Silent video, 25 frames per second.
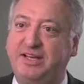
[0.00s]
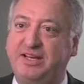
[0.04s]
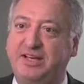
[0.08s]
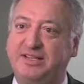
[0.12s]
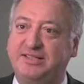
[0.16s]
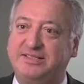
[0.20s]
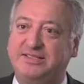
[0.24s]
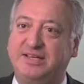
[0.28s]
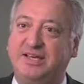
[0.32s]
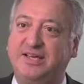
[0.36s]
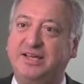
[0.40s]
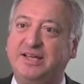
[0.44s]

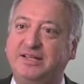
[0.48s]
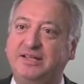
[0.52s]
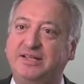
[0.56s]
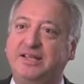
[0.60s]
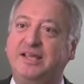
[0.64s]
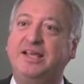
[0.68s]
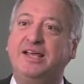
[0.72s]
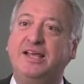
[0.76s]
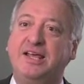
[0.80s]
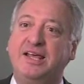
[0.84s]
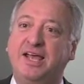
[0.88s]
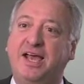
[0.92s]
canadiennes.
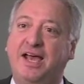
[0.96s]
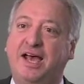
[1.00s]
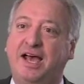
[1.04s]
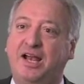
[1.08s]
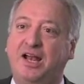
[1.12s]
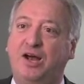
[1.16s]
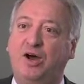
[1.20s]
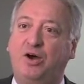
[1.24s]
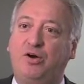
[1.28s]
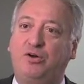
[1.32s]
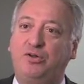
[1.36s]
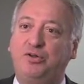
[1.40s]

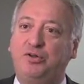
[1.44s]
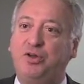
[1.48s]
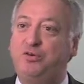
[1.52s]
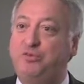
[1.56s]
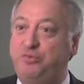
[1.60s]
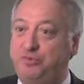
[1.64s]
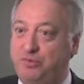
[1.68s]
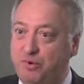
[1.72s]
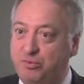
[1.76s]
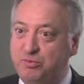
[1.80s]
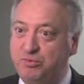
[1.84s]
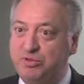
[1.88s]
Alors, on a le
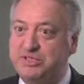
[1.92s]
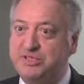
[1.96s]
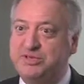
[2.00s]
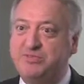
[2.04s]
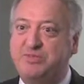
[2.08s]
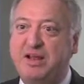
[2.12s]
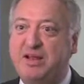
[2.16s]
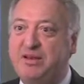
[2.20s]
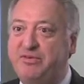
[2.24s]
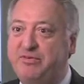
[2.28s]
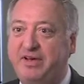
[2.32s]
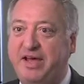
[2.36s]
Fonds
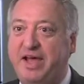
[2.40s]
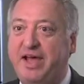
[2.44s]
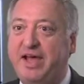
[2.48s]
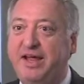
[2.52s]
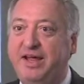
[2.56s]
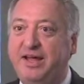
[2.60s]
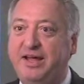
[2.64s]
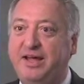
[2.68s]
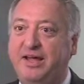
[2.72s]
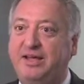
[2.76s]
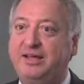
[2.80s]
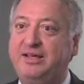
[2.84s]
municipal
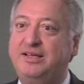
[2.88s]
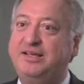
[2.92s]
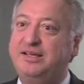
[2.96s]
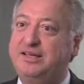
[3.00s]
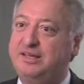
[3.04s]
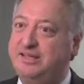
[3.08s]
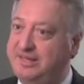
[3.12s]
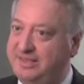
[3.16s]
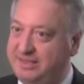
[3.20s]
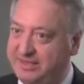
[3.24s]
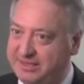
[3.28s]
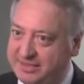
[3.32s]
vert
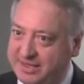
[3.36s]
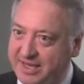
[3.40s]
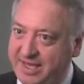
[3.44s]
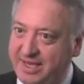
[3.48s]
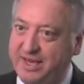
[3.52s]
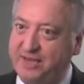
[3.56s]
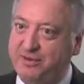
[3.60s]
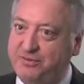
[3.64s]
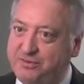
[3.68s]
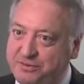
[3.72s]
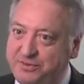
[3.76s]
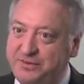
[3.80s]
qui sert
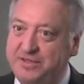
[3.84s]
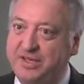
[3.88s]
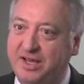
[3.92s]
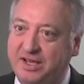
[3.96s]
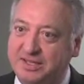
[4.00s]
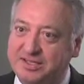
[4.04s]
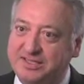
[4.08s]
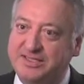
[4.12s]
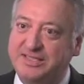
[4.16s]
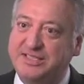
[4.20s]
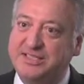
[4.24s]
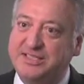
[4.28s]
à
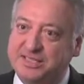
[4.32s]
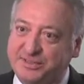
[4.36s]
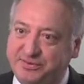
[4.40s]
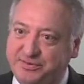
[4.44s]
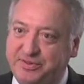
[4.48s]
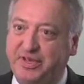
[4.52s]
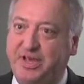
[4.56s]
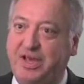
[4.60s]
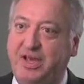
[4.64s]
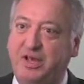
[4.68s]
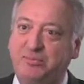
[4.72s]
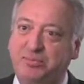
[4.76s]
financer
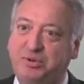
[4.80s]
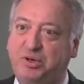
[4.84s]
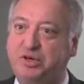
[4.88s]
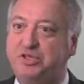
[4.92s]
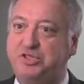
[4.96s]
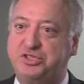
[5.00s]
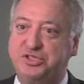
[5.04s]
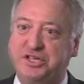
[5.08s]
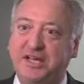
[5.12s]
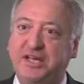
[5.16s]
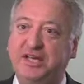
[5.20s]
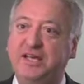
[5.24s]
différents
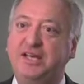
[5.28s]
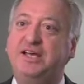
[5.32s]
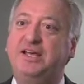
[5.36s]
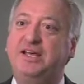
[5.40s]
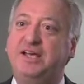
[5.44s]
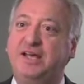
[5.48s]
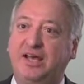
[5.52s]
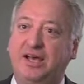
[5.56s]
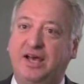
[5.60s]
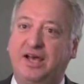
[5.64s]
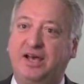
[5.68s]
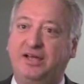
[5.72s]
projets
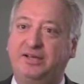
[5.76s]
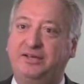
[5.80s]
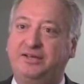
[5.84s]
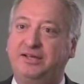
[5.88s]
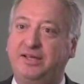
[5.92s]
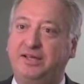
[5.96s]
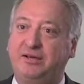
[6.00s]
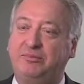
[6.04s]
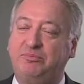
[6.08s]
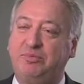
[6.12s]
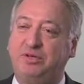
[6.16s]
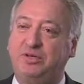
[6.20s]
en
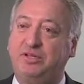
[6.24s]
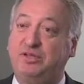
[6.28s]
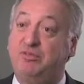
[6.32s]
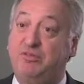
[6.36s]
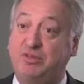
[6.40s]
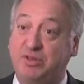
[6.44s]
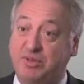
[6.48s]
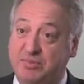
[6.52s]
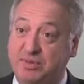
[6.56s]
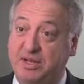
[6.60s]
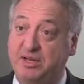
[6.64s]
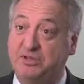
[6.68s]
termes de
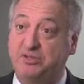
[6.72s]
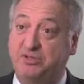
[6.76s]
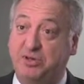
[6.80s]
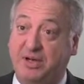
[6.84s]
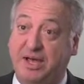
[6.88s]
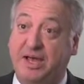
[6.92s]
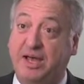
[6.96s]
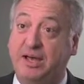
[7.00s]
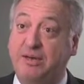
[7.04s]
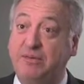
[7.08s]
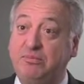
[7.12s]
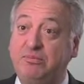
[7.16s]
développement
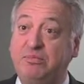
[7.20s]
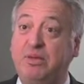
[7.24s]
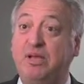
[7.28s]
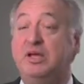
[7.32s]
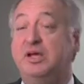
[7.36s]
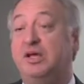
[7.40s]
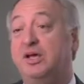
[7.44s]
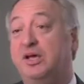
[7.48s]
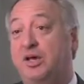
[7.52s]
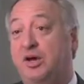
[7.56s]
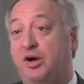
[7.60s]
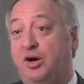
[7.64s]
durable.
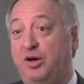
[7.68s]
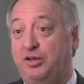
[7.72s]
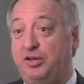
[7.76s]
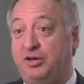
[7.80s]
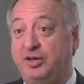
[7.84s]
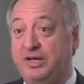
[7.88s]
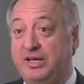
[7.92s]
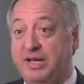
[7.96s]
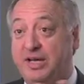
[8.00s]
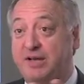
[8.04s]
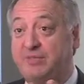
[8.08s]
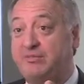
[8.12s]
On a
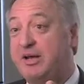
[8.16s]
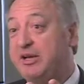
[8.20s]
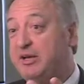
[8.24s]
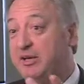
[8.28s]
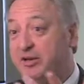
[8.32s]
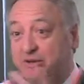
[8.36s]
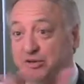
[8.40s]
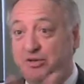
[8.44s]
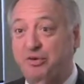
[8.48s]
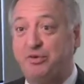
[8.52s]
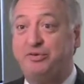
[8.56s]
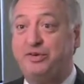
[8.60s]
également
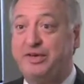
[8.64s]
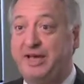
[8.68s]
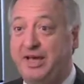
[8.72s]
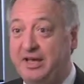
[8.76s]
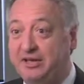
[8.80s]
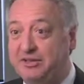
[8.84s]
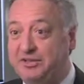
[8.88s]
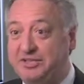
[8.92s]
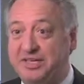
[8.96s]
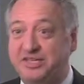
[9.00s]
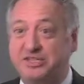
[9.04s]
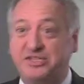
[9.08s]
notre
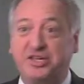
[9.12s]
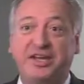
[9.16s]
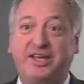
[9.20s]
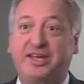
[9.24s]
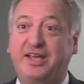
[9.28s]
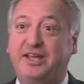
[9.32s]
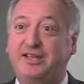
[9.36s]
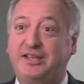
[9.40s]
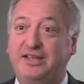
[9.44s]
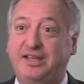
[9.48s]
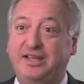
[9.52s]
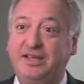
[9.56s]
conférence à chaque
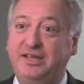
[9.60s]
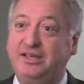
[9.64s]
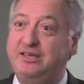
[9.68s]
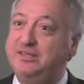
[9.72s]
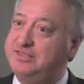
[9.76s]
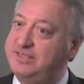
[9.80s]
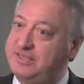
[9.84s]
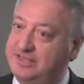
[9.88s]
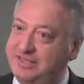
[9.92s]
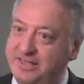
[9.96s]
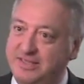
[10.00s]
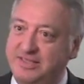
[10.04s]
année.
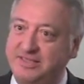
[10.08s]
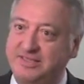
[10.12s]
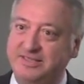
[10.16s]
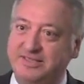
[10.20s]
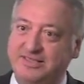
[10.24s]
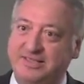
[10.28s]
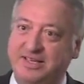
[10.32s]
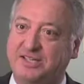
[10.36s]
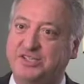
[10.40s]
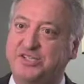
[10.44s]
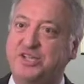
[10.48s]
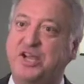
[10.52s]
Cette année,
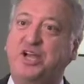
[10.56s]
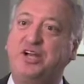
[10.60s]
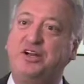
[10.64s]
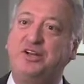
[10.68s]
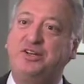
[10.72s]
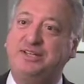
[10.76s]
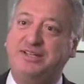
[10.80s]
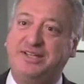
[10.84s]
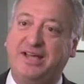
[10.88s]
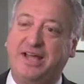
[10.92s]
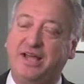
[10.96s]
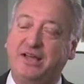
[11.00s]
c'est à
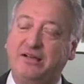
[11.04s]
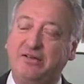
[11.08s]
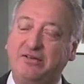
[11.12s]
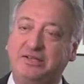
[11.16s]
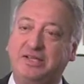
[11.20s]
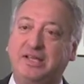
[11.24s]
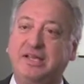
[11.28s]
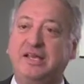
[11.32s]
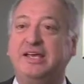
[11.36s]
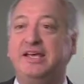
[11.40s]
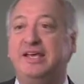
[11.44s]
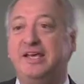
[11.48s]
Charlottetown.
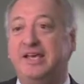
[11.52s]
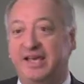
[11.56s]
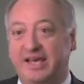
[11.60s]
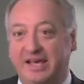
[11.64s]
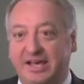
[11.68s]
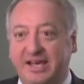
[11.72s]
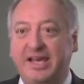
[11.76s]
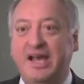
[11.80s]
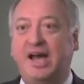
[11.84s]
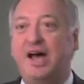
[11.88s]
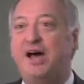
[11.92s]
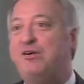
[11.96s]

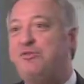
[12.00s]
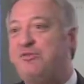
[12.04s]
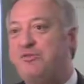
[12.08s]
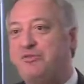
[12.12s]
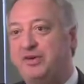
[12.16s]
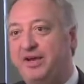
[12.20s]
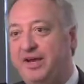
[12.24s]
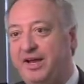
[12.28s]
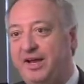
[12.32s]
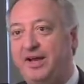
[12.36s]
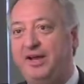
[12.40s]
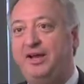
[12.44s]
Et
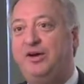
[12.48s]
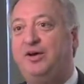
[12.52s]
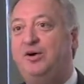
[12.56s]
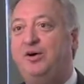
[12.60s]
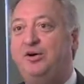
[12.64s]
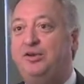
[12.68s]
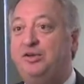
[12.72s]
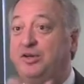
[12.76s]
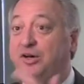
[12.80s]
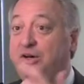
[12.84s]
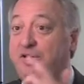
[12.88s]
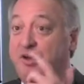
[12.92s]
enfin,
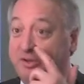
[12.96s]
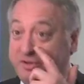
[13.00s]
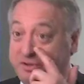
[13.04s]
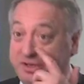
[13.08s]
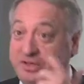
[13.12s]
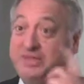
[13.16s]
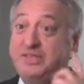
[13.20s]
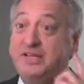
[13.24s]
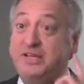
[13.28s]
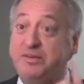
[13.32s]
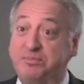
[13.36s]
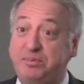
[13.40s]
on, on,
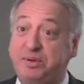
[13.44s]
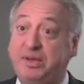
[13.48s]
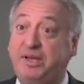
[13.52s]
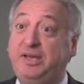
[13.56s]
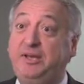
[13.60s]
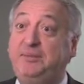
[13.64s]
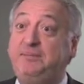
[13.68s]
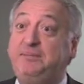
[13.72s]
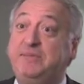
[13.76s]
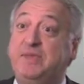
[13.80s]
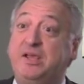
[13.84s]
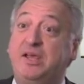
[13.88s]
donne des
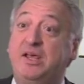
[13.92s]
prix